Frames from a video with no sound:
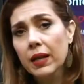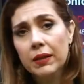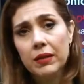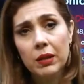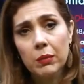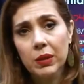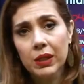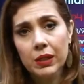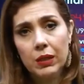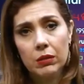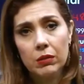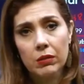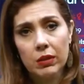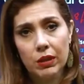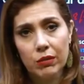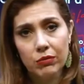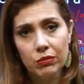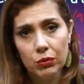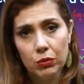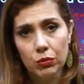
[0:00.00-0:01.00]
trabalhador
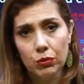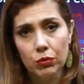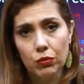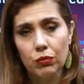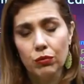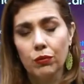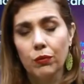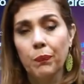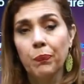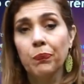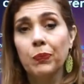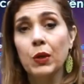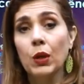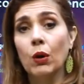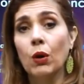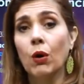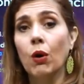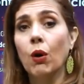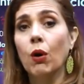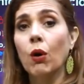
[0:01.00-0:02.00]
avulso,
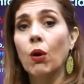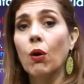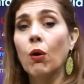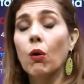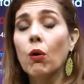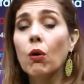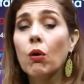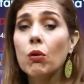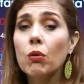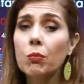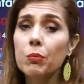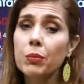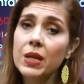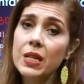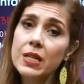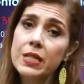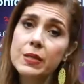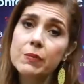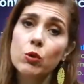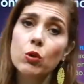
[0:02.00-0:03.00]
ou
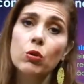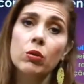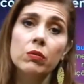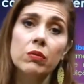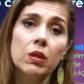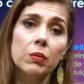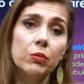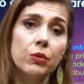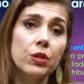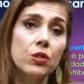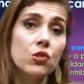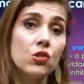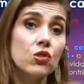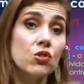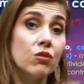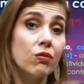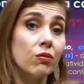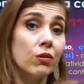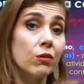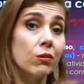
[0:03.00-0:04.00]
mesmo contribuinte
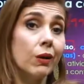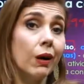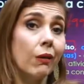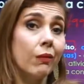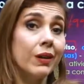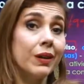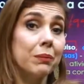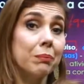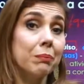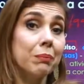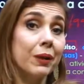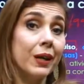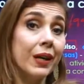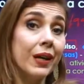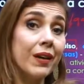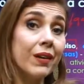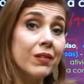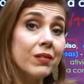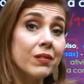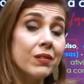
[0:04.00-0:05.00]
individual que
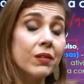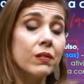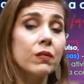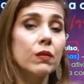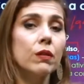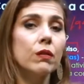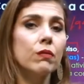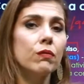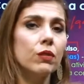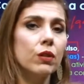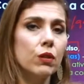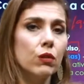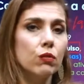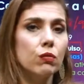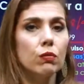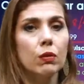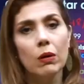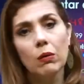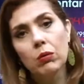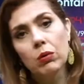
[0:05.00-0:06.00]
presta
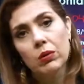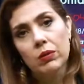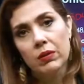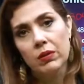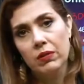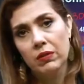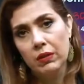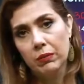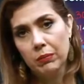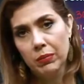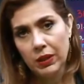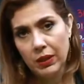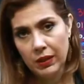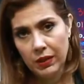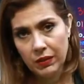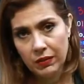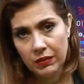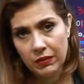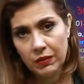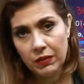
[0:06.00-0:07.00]
serviço a outras
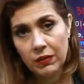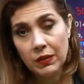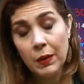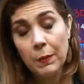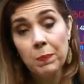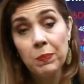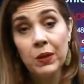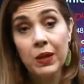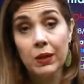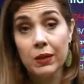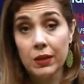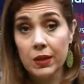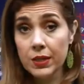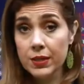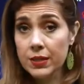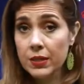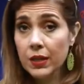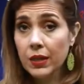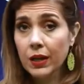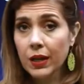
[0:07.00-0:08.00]
empresas,
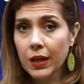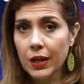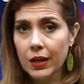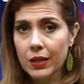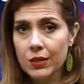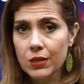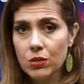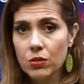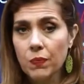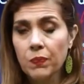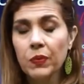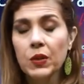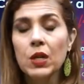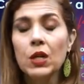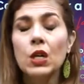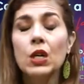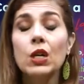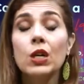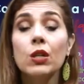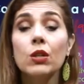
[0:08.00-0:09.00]
nesse caso,
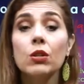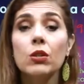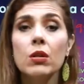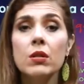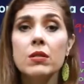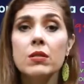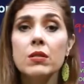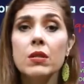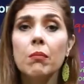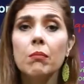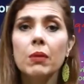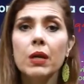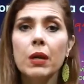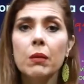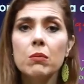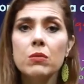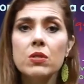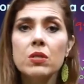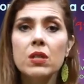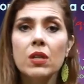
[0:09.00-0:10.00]
nós
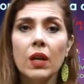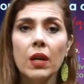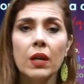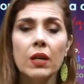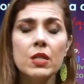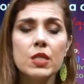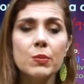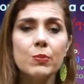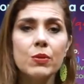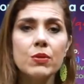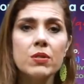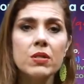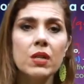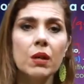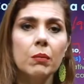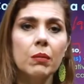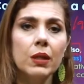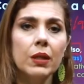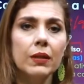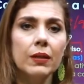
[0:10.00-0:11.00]
sabemos que a
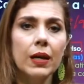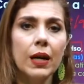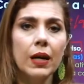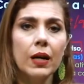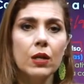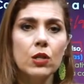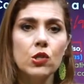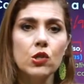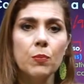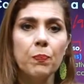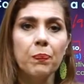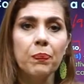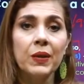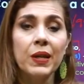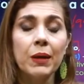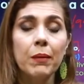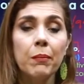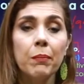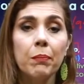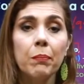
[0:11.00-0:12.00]
responsabilidade
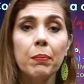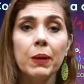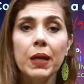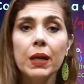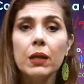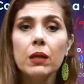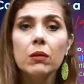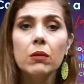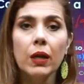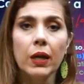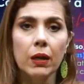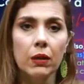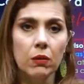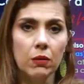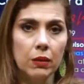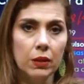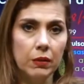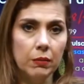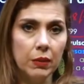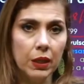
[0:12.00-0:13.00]
pelo
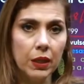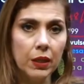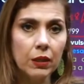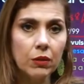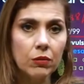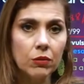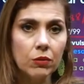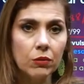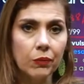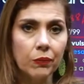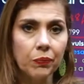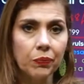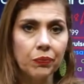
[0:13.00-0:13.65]
recolhimento,